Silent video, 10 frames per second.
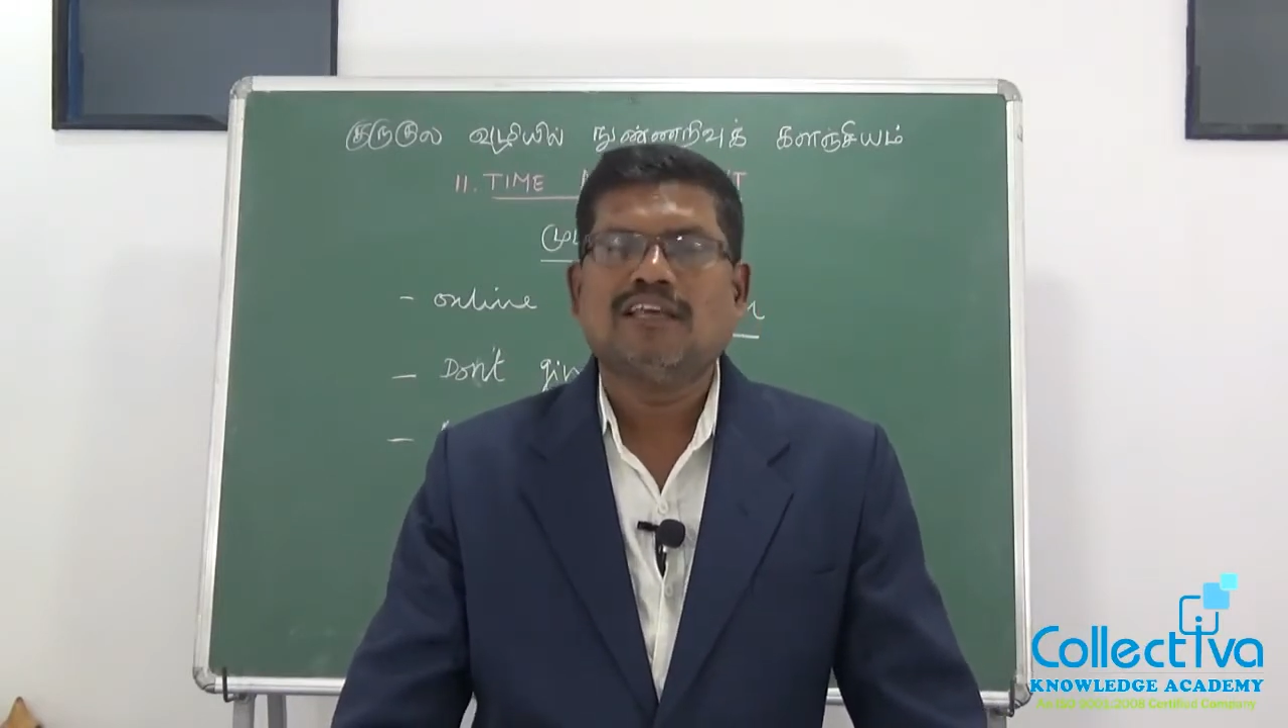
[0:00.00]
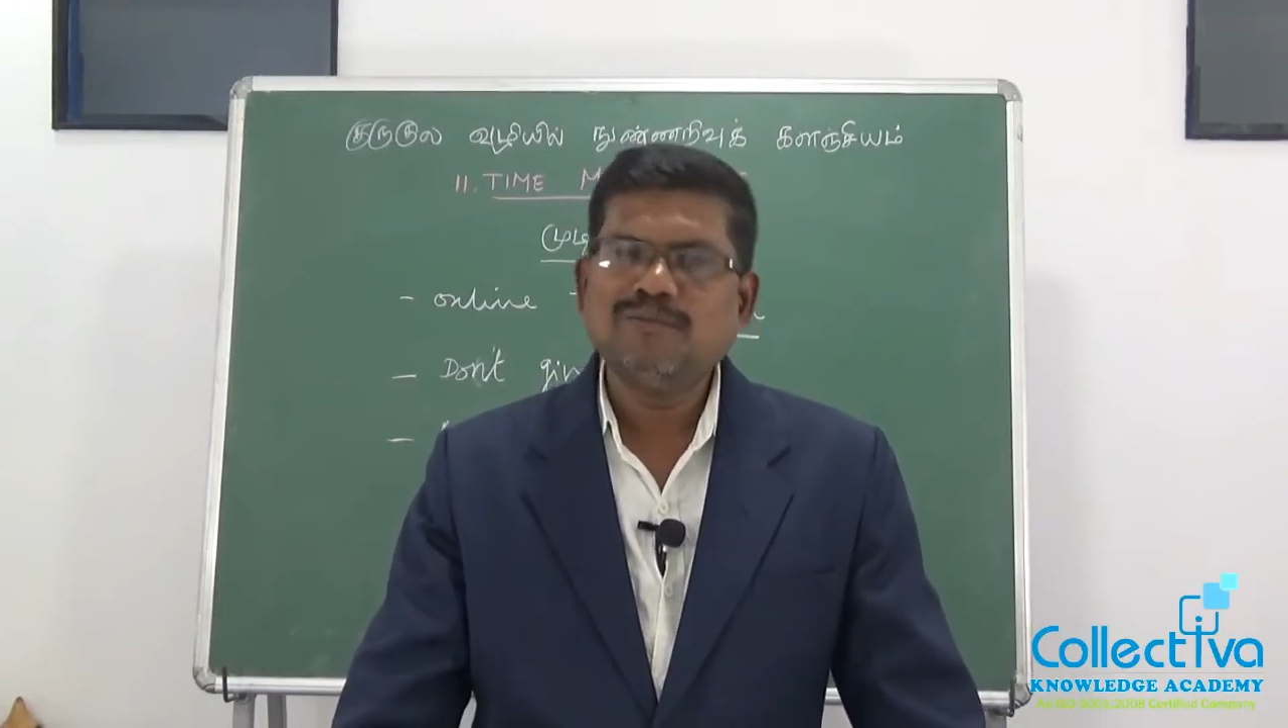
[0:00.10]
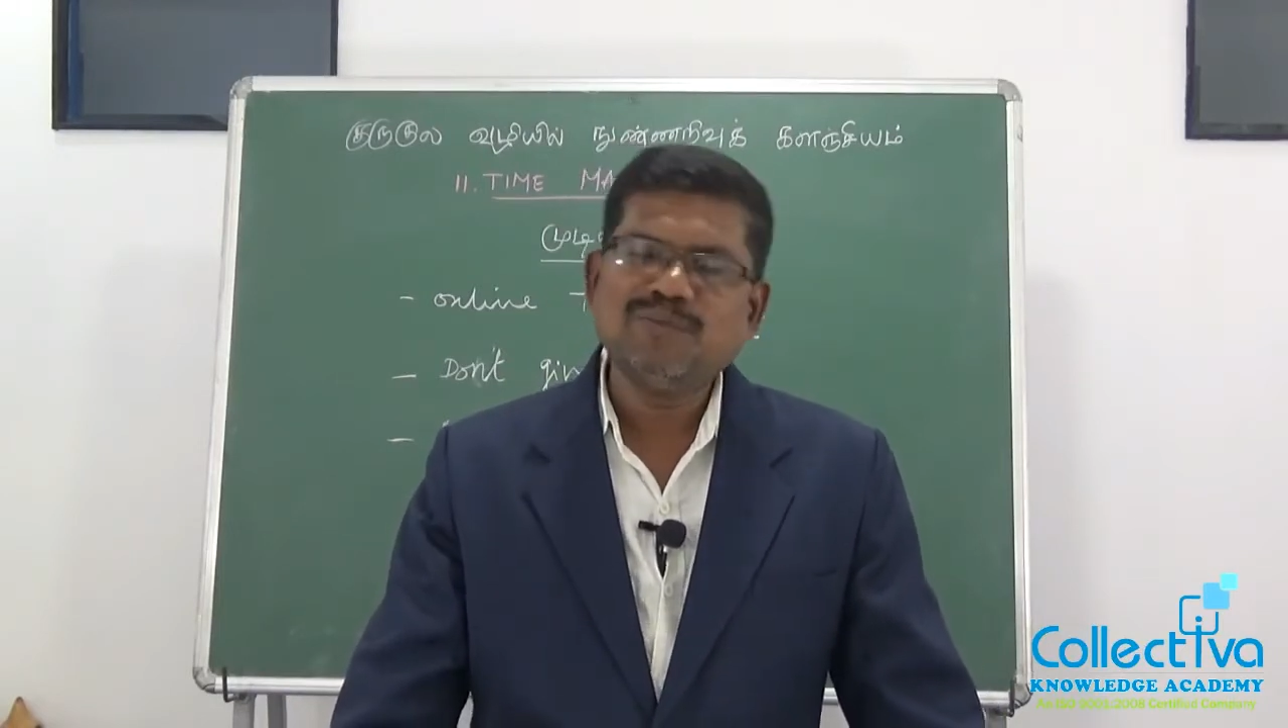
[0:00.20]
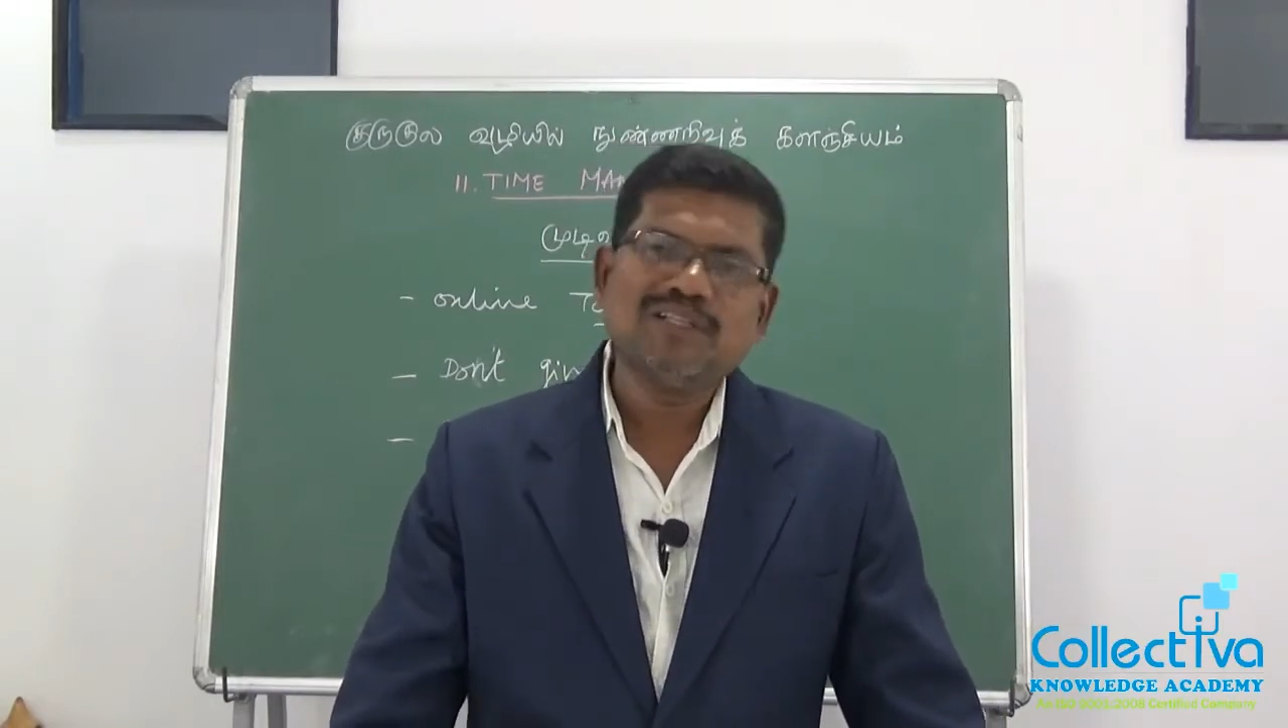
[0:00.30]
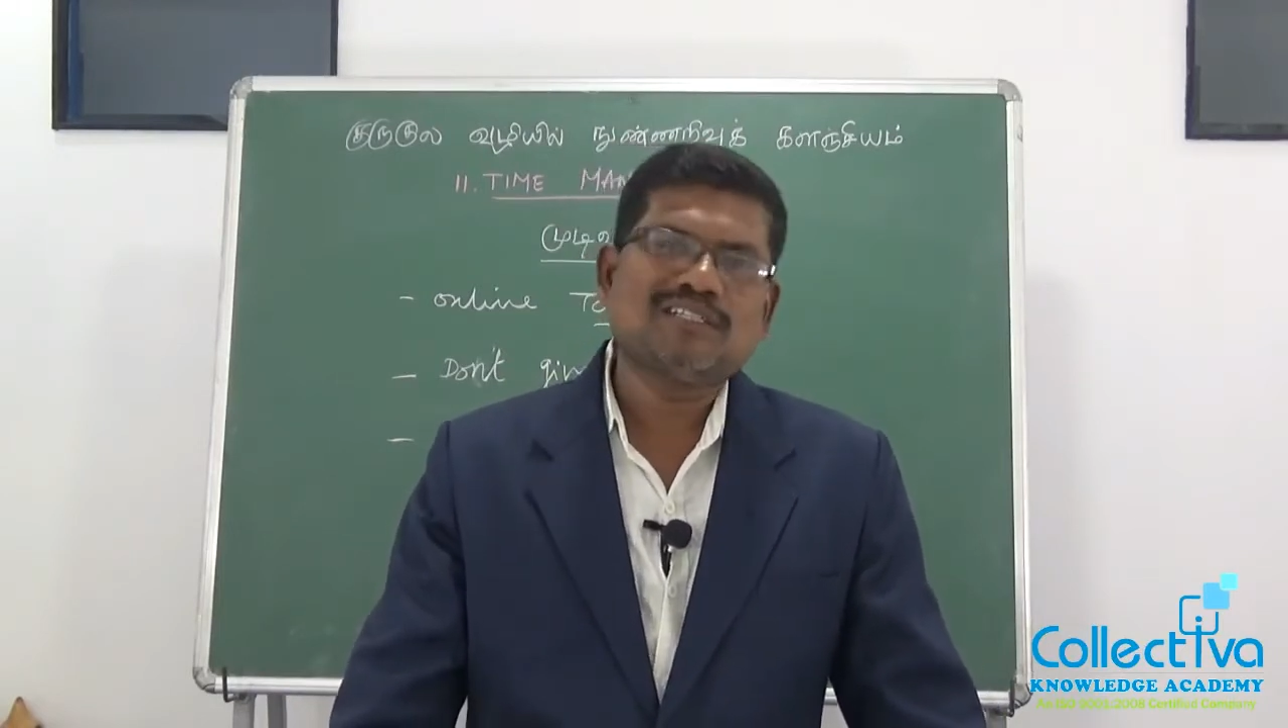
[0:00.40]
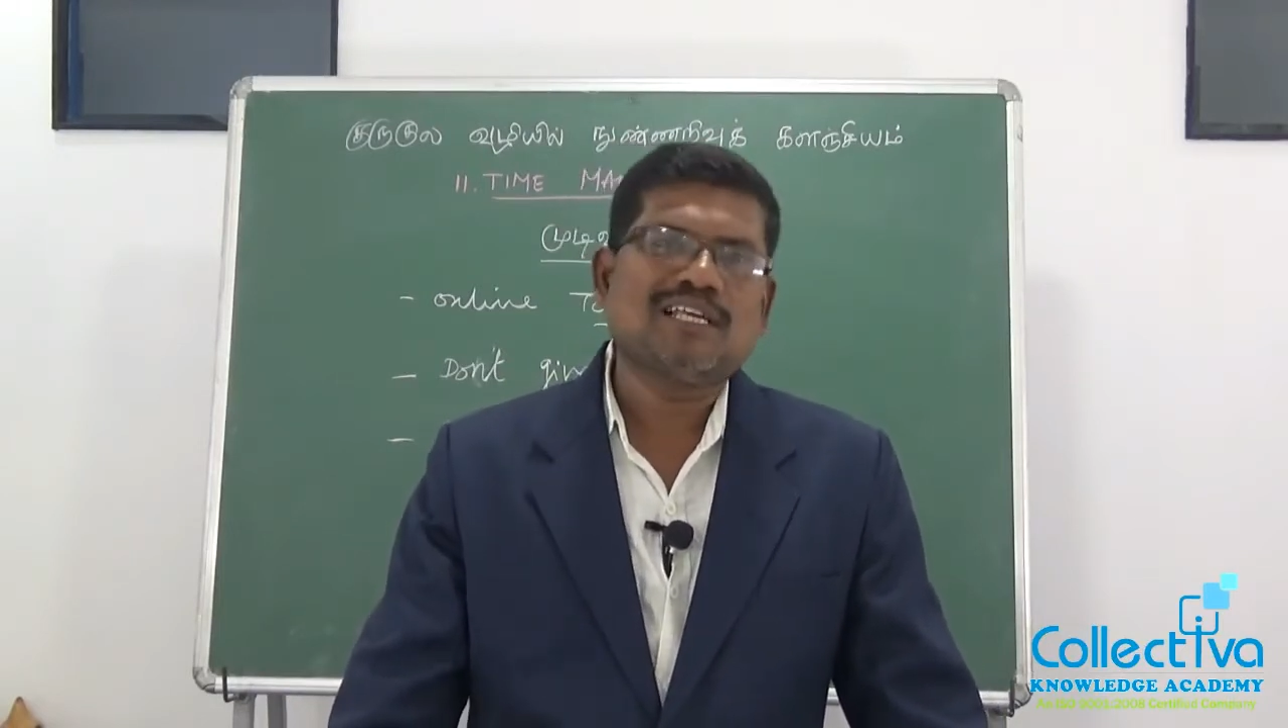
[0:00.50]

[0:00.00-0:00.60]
எண்பது